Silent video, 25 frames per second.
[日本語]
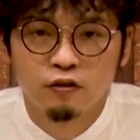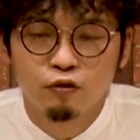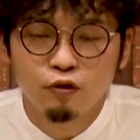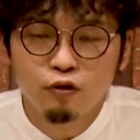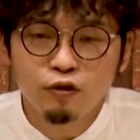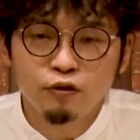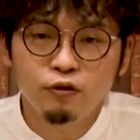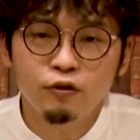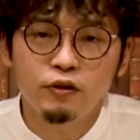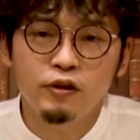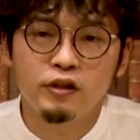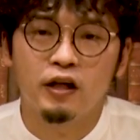と
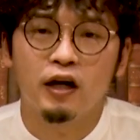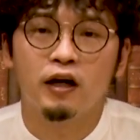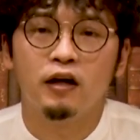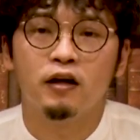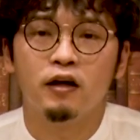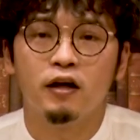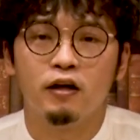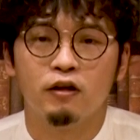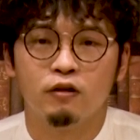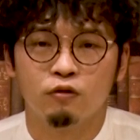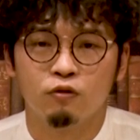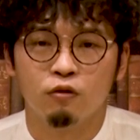いうふうに考
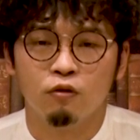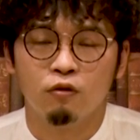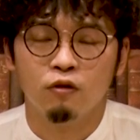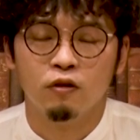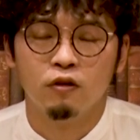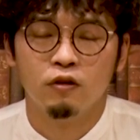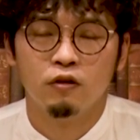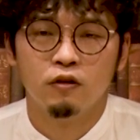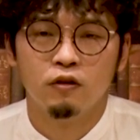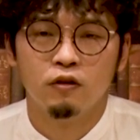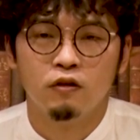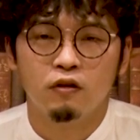えると、
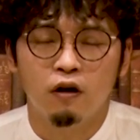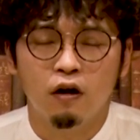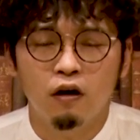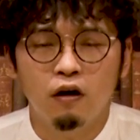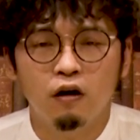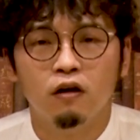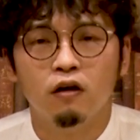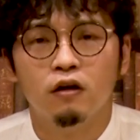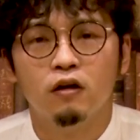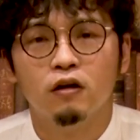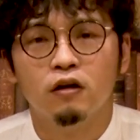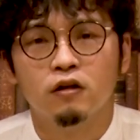
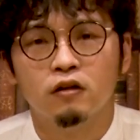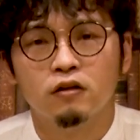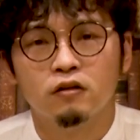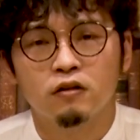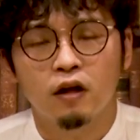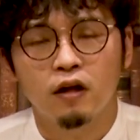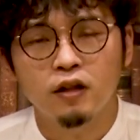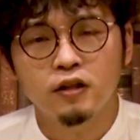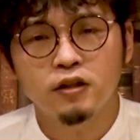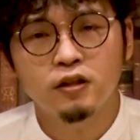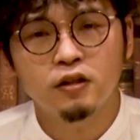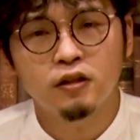あ、
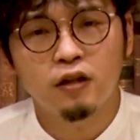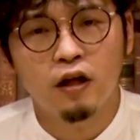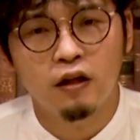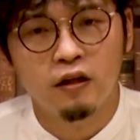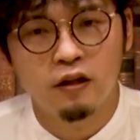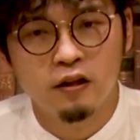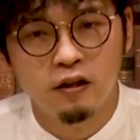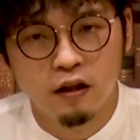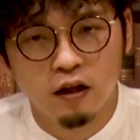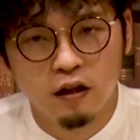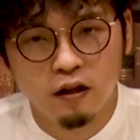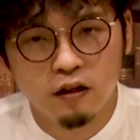確か
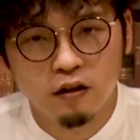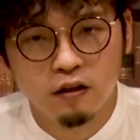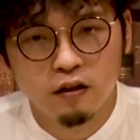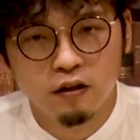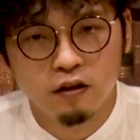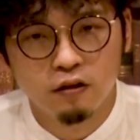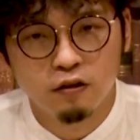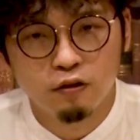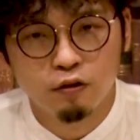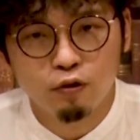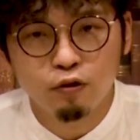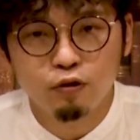にな
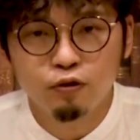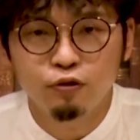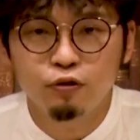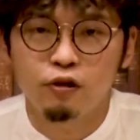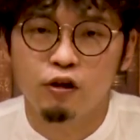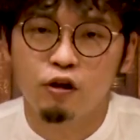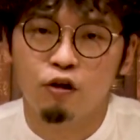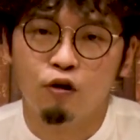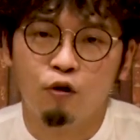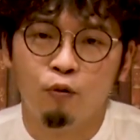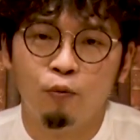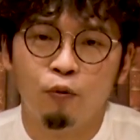というふ
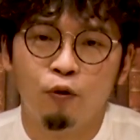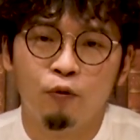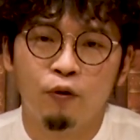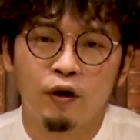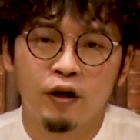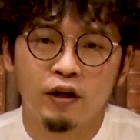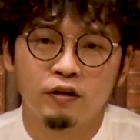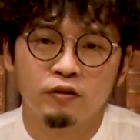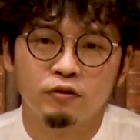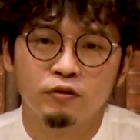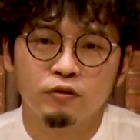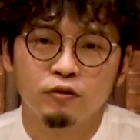うに思
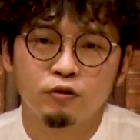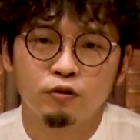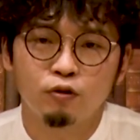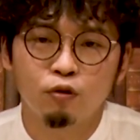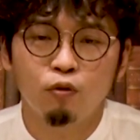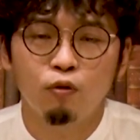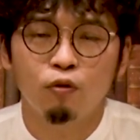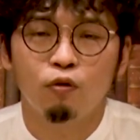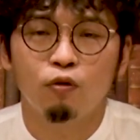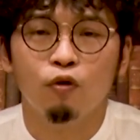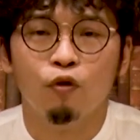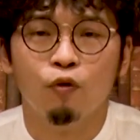われる
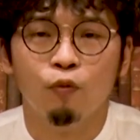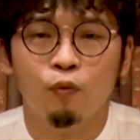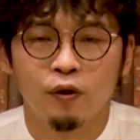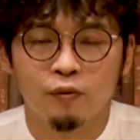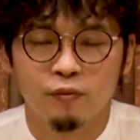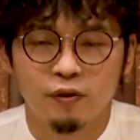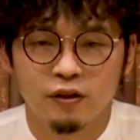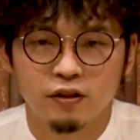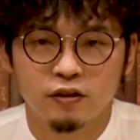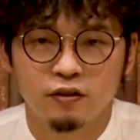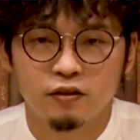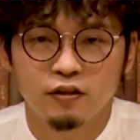と思
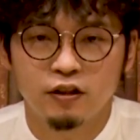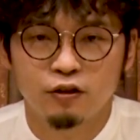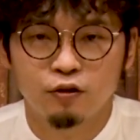います。